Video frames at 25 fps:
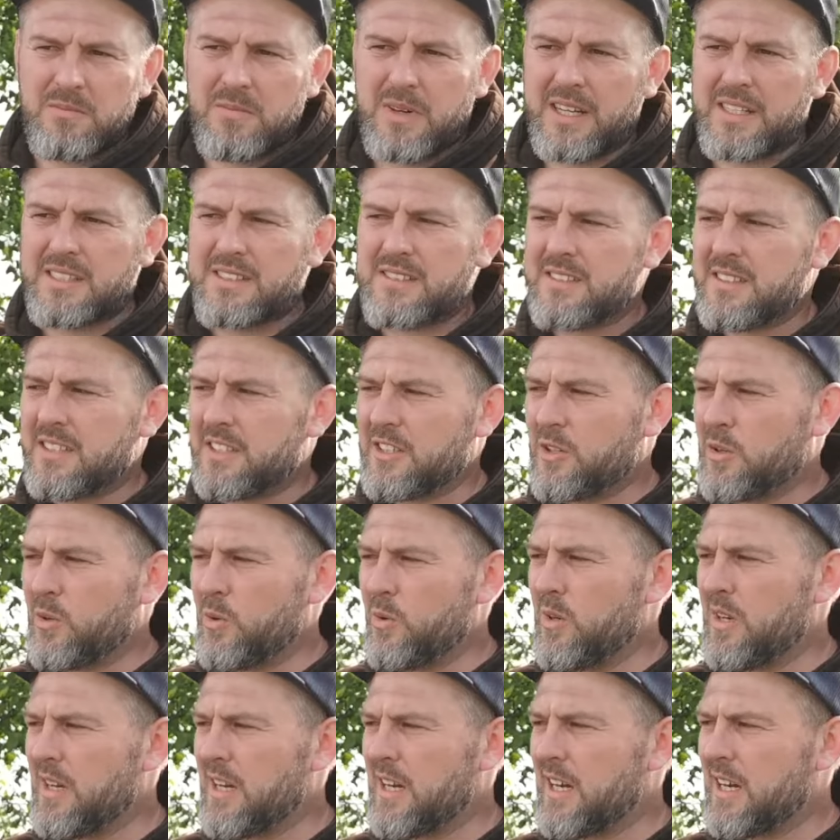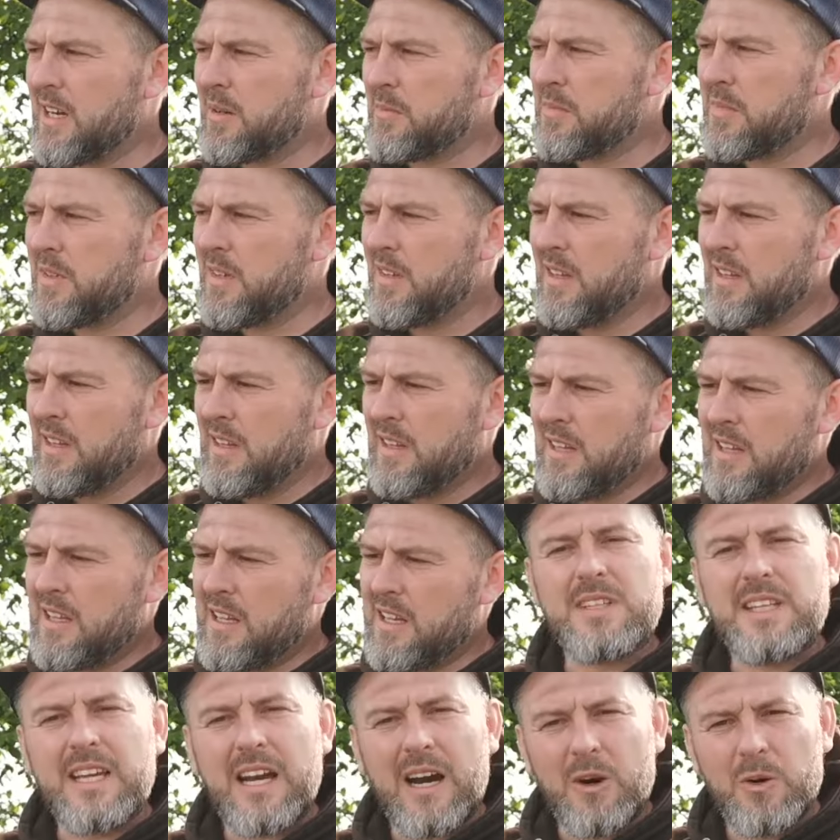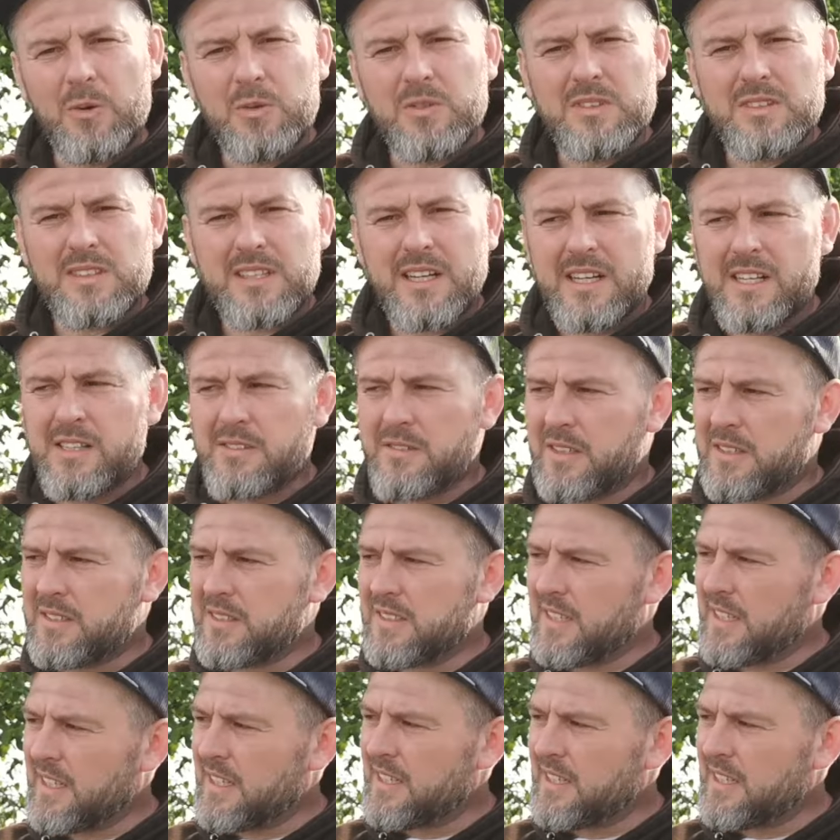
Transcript: beißen den Köder ab. Die hauen teilweise